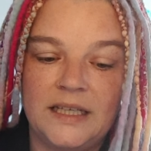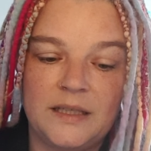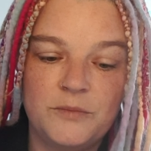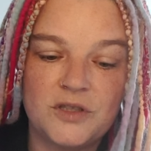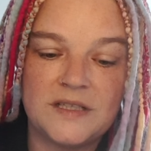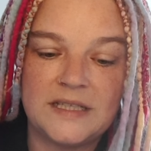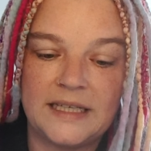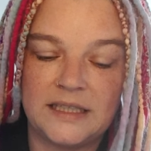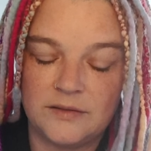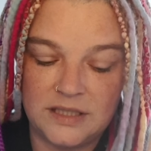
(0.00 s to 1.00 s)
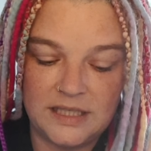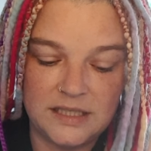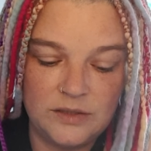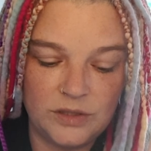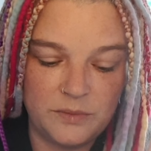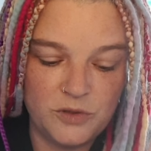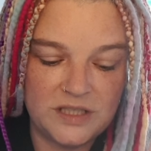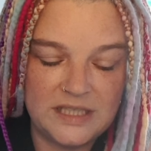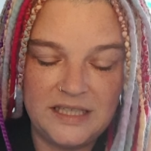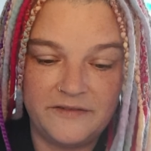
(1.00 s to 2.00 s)
Ich muss das echt austesten und ich muss
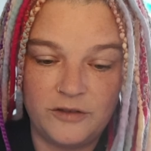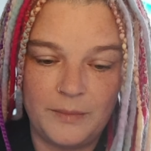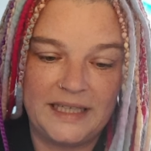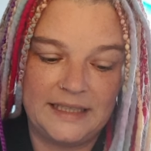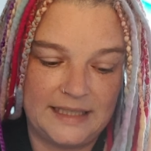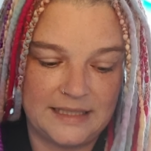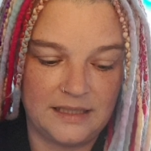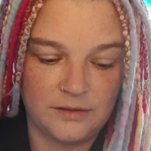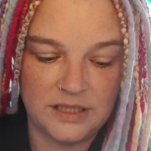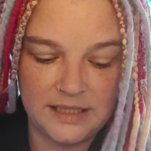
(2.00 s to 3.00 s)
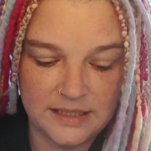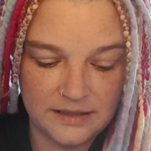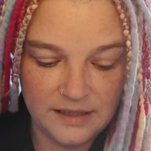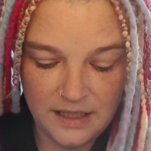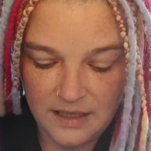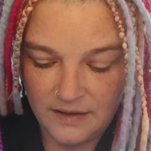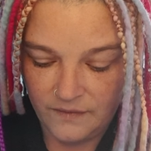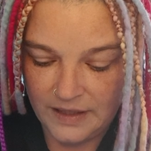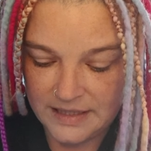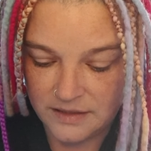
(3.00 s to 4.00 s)
das hier vor meiner Nase austesten,
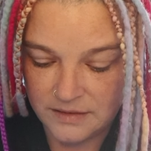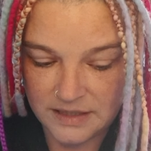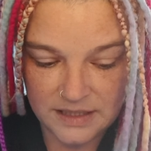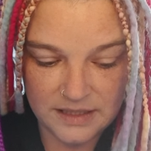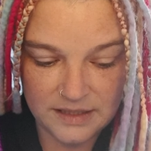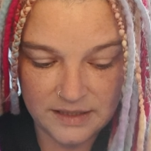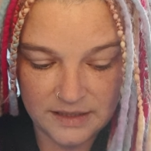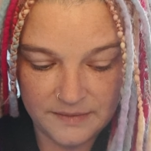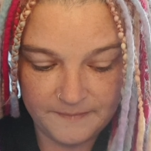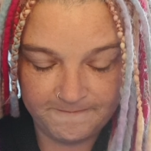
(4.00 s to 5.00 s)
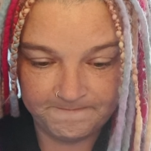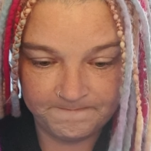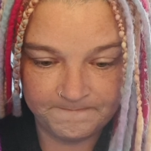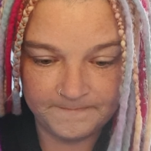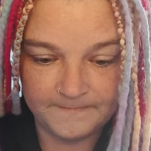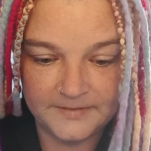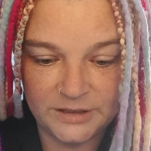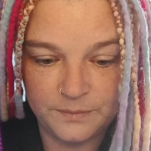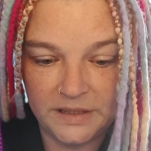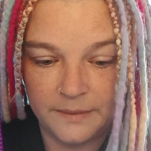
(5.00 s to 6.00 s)
weil sonst,
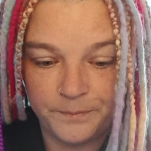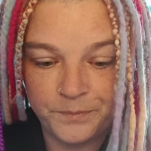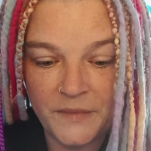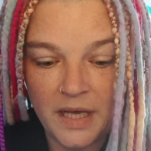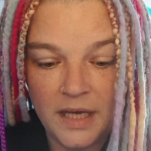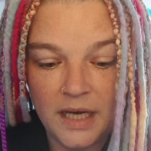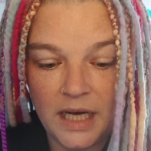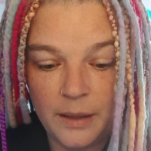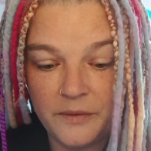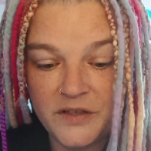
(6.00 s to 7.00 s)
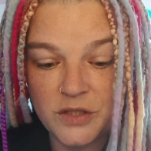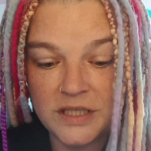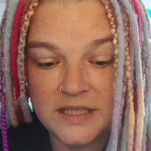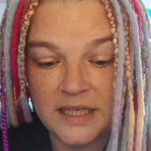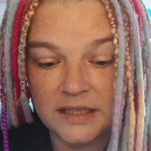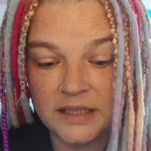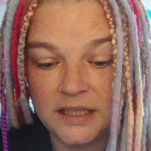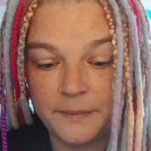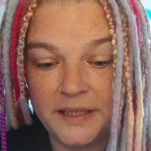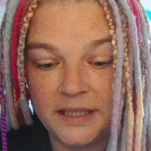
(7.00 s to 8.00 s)
ja, aber wie schon gesagt, ich
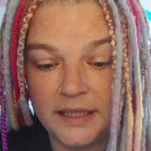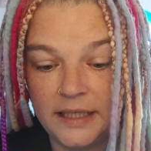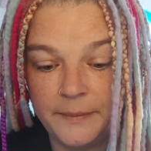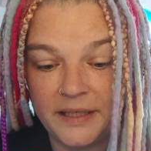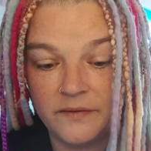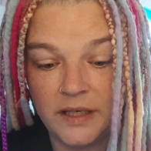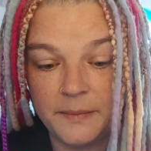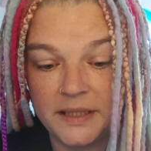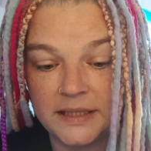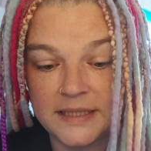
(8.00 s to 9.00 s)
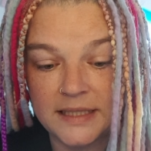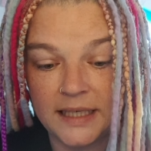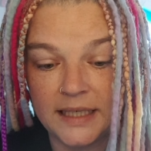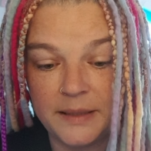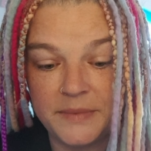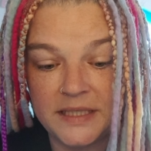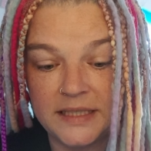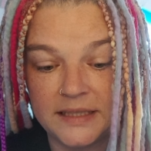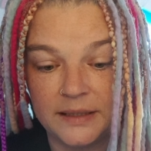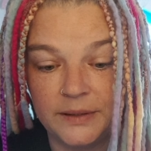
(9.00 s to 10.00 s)
habe hier Elementwärmer. Das kann ein
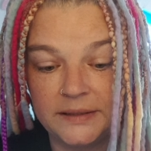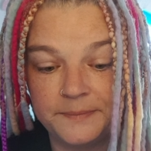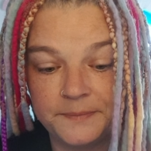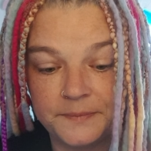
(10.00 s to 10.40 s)
bisschen dauern.